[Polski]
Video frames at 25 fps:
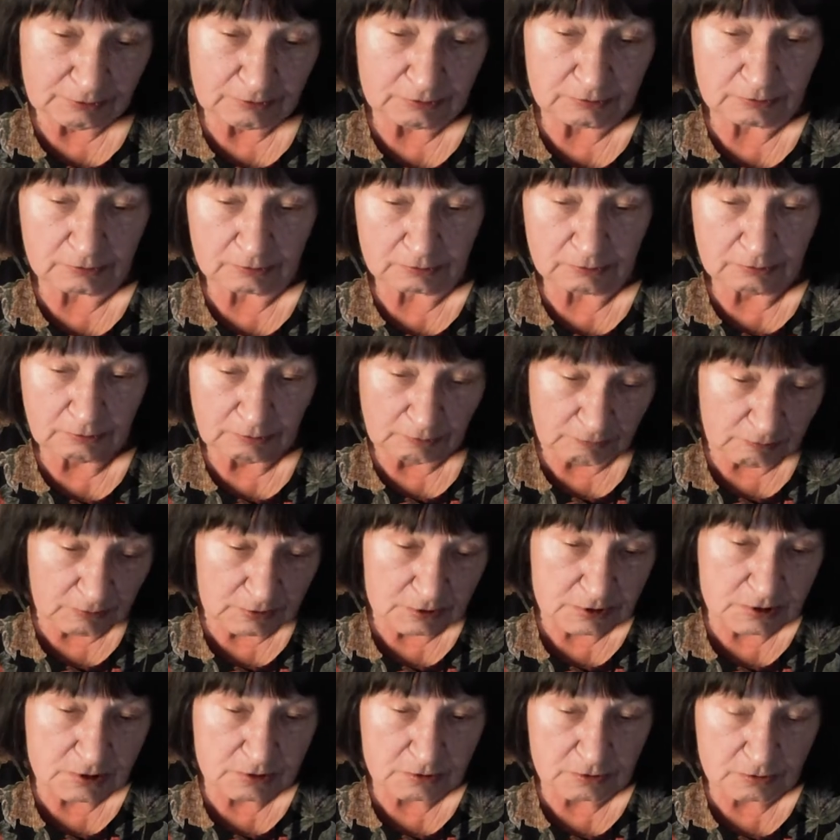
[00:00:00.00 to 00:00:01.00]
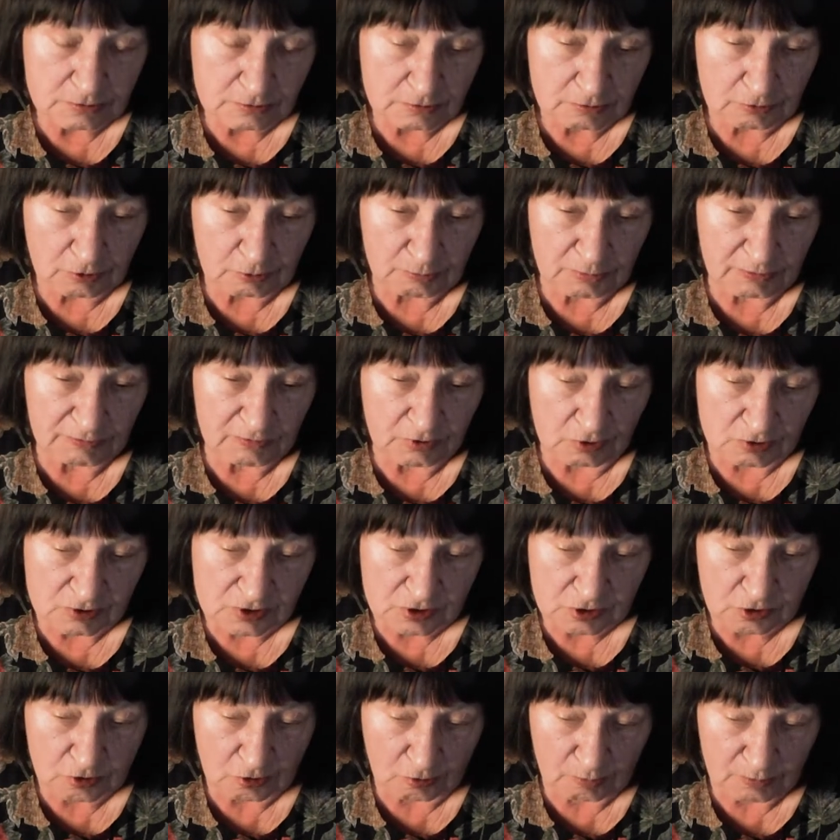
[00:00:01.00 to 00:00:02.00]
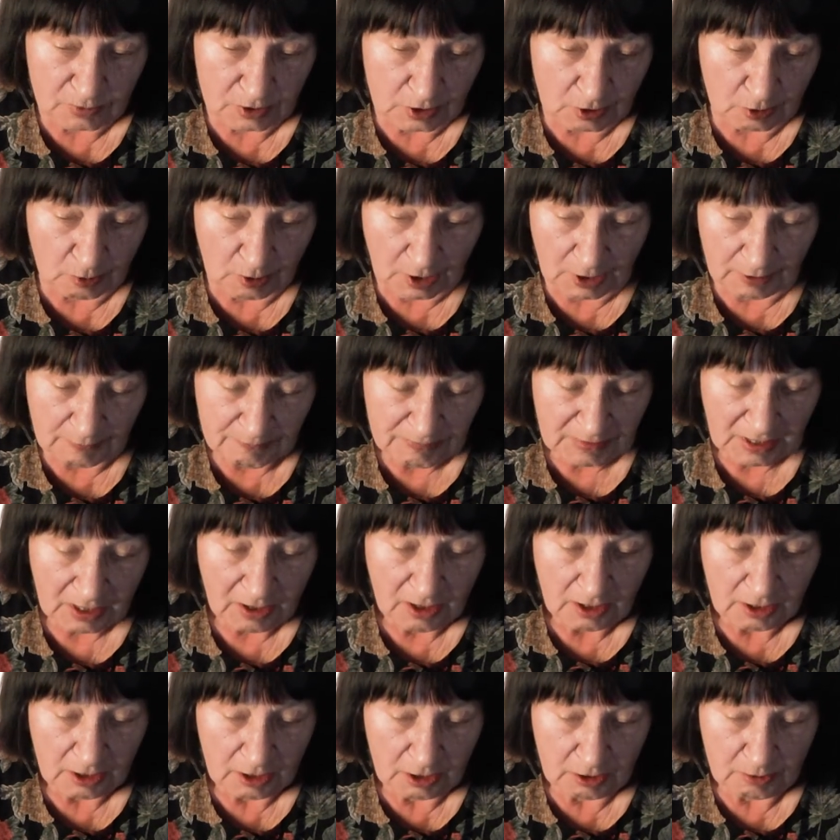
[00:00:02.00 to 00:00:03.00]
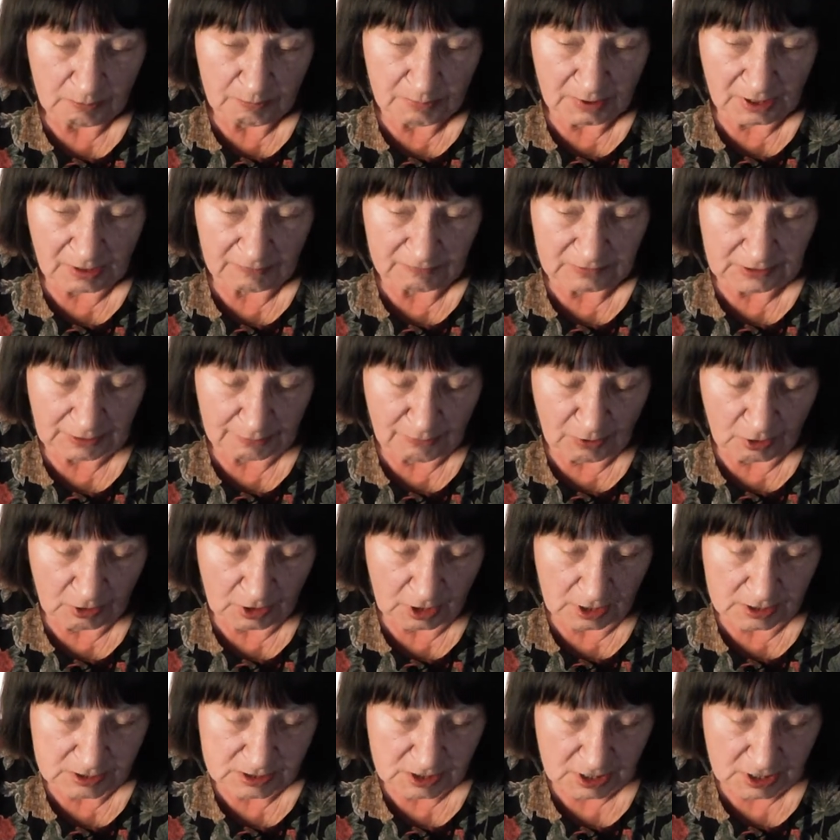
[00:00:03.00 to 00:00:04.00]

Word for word: No więc obowiązki objęła, prawda, moja